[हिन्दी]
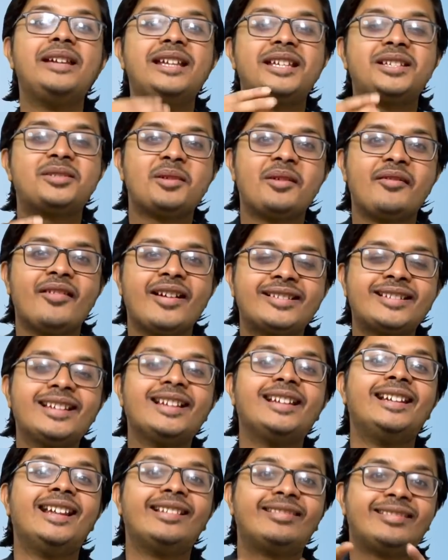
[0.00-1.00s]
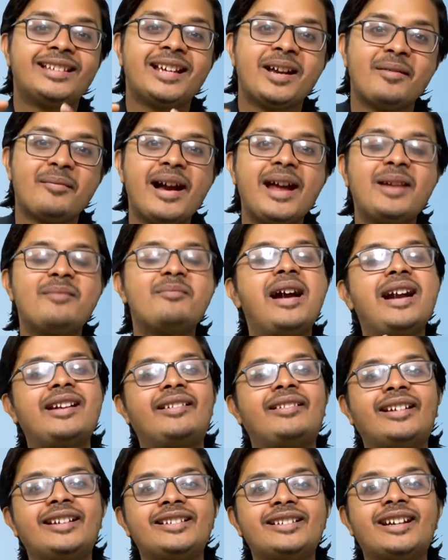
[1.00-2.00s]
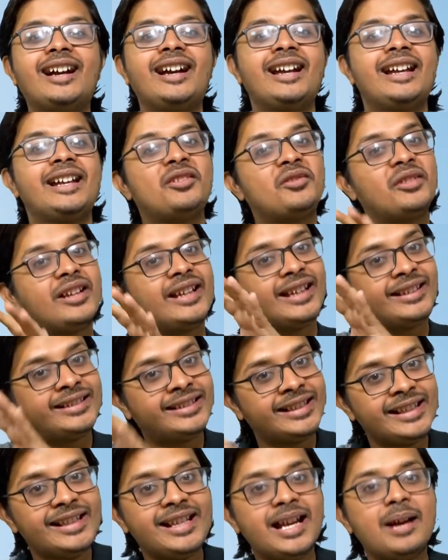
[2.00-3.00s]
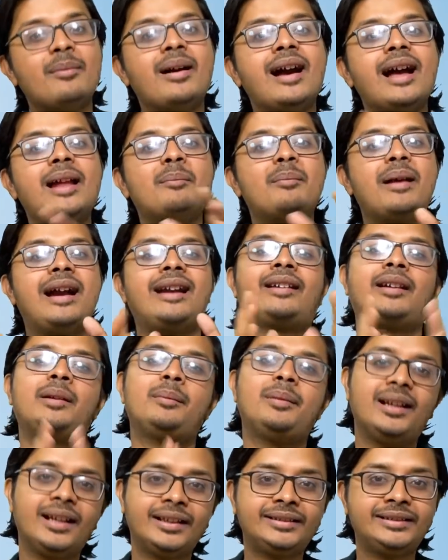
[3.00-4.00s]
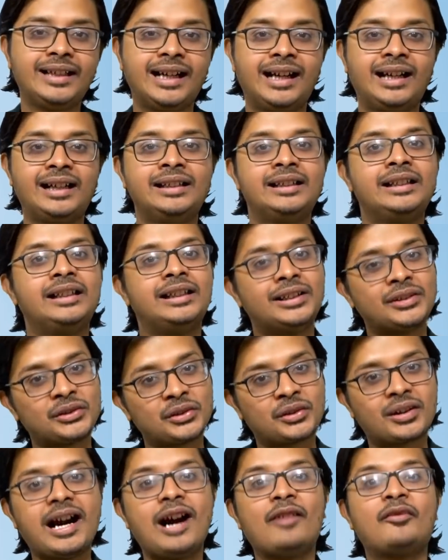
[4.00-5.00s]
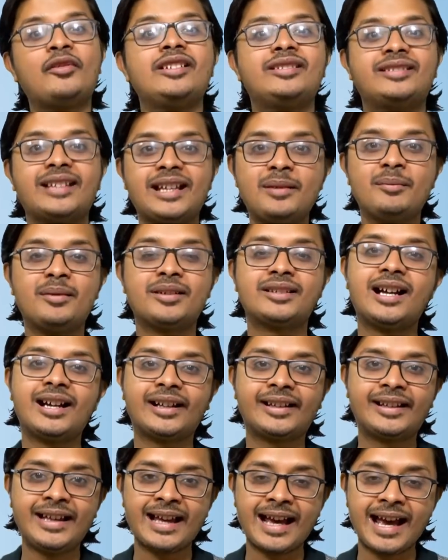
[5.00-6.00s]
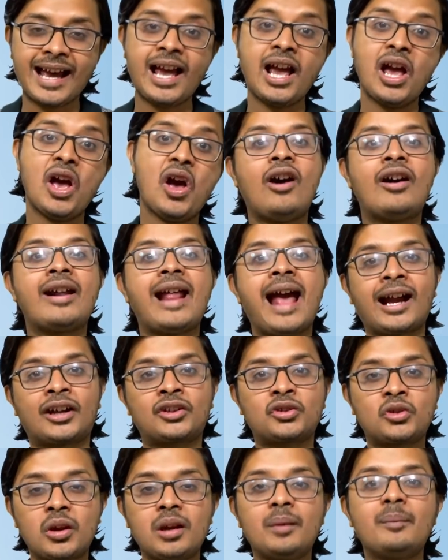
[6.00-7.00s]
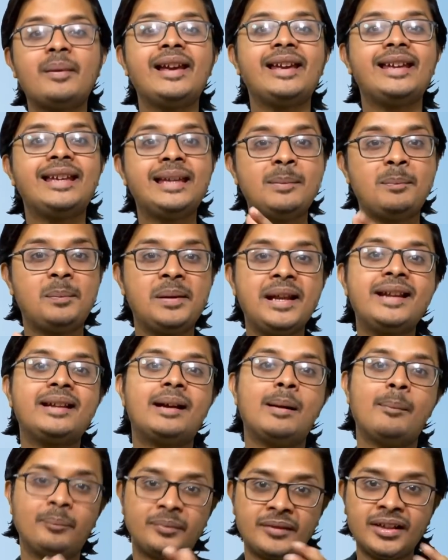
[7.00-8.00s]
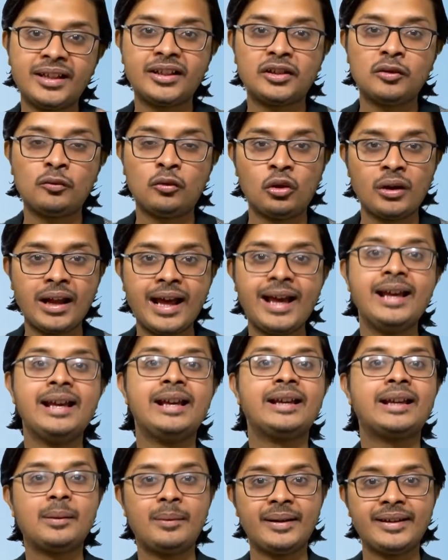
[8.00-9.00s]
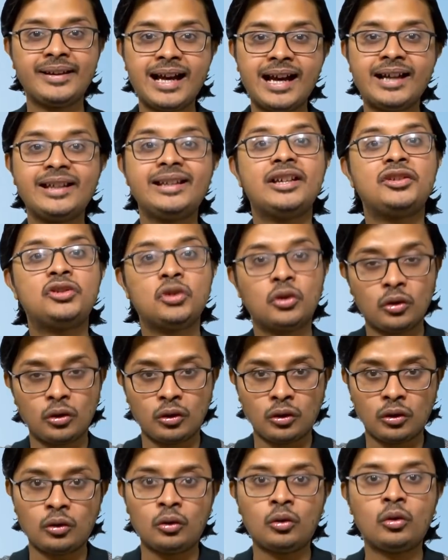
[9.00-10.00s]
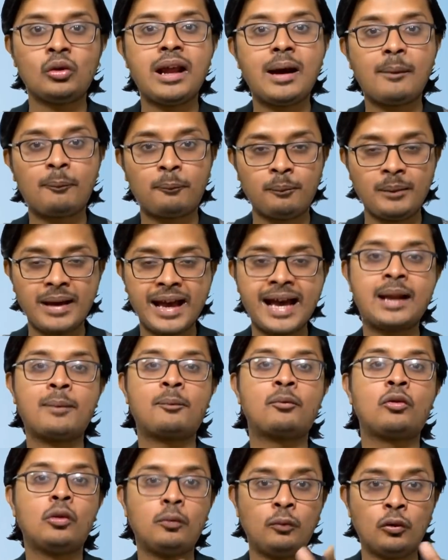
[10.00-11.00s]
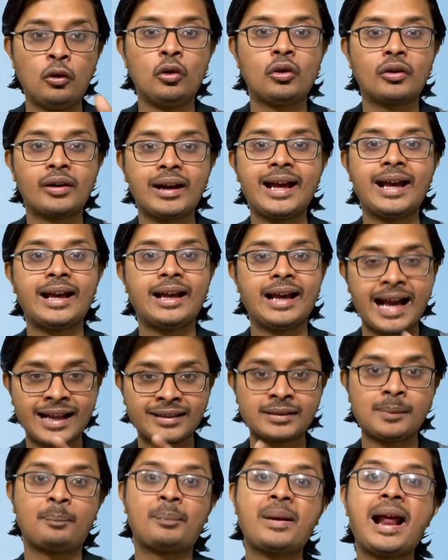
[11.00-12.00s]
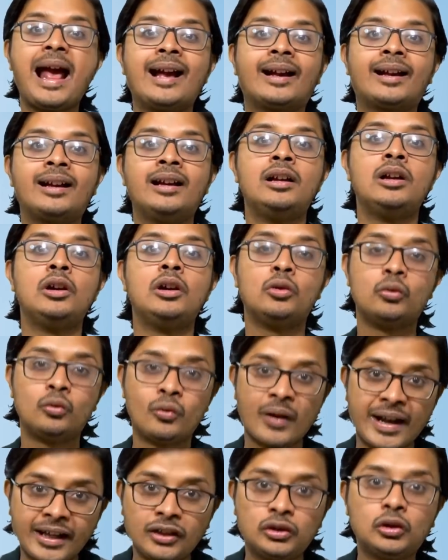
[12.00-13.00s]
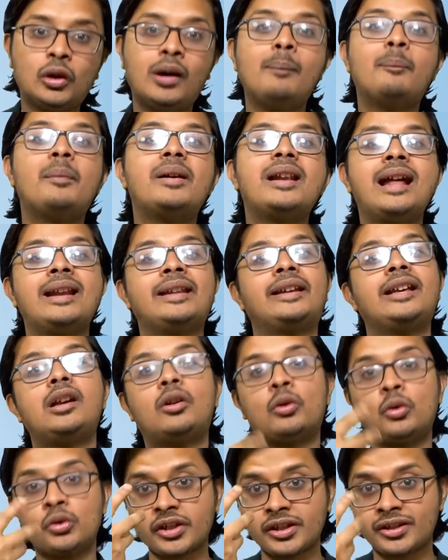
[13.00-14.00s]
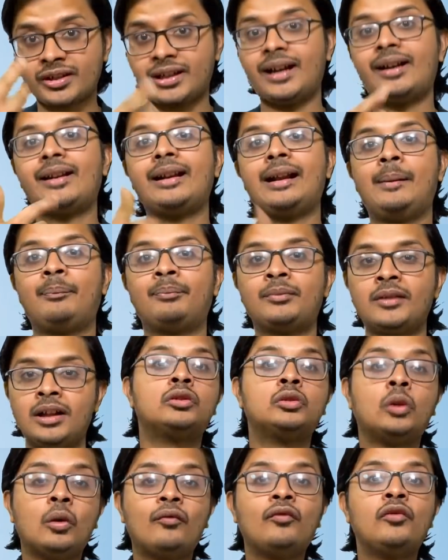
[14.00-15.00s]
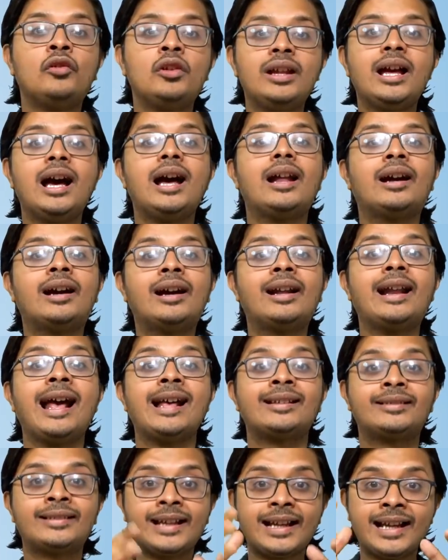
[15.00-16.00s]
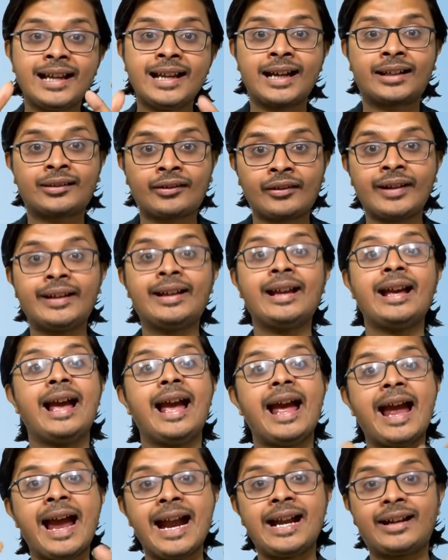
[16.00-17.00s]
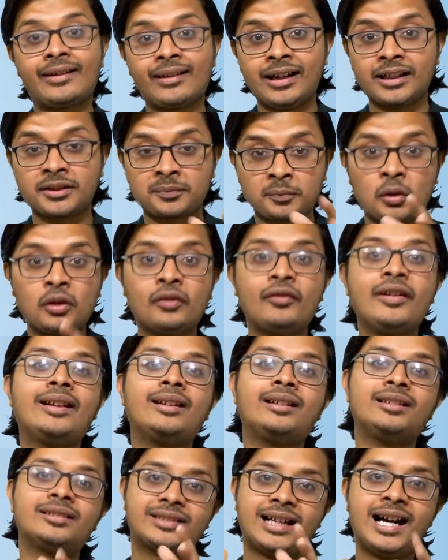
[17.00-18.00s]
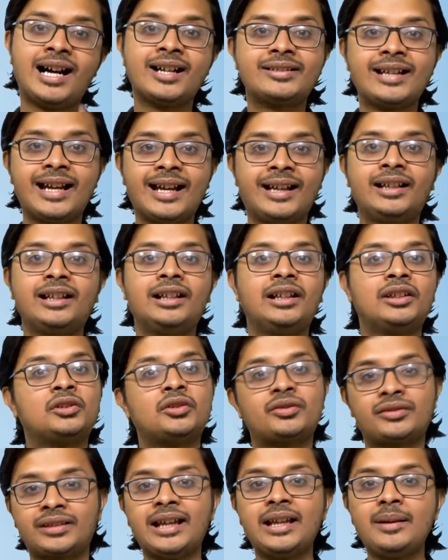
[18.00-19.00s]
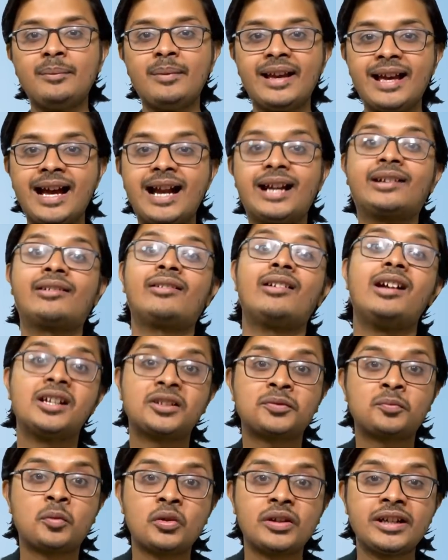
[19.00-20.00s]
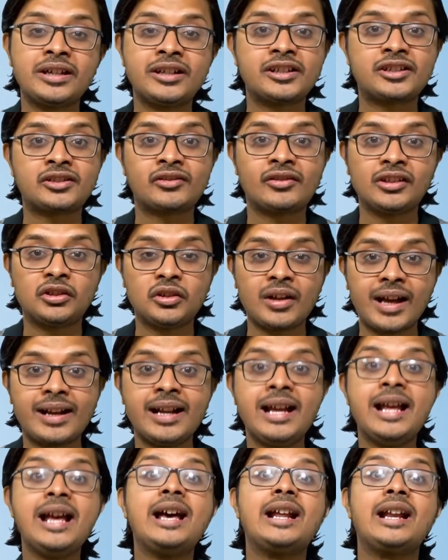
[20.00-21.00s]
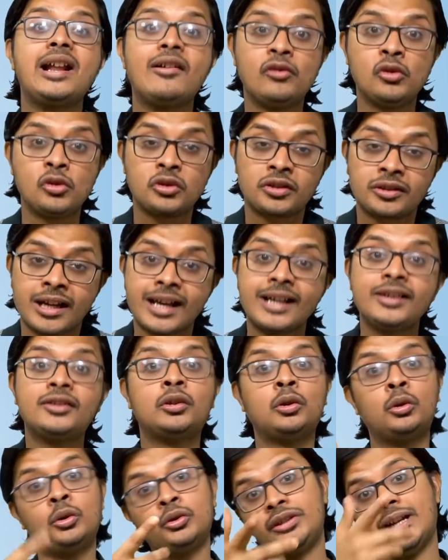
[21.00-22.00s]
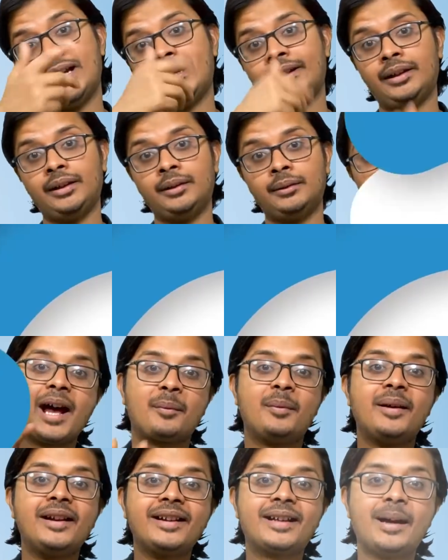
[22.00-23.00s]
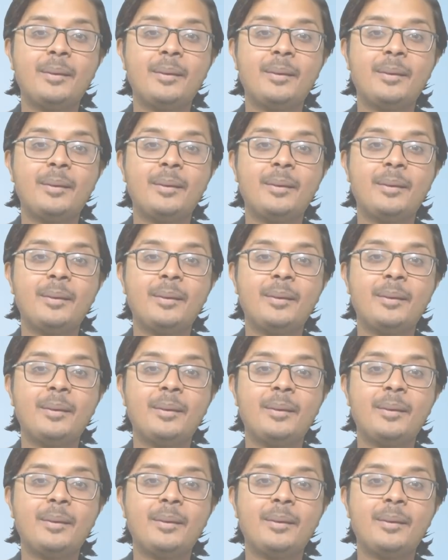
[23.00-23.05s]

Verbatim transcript: बीच में वैसे लिथियम आयन बैटरी की जगह इन्होंने इथीरियम आयन बैटरी भी लिख दिया तो काफ़ी सही मजाक किया है और एक्चुअल में ई प्लेन कंपनी ने तो बोला है कि भैया ये जो ओला एयर प्रो बोल रहा है एज अ प्रैंक वही तो हम बनाने की कोशिश कर रहे हैं तो फुल यार अगर ऐसे इलेक्ट्रिक एयर ट्रांसपोर्ट व्हीकल्स आ जाएं तो सही में यार ट्रांसपोर्ट इंडस्ट्री तो यार रेवोल्यूशनाइज हो जाएगी अर्बन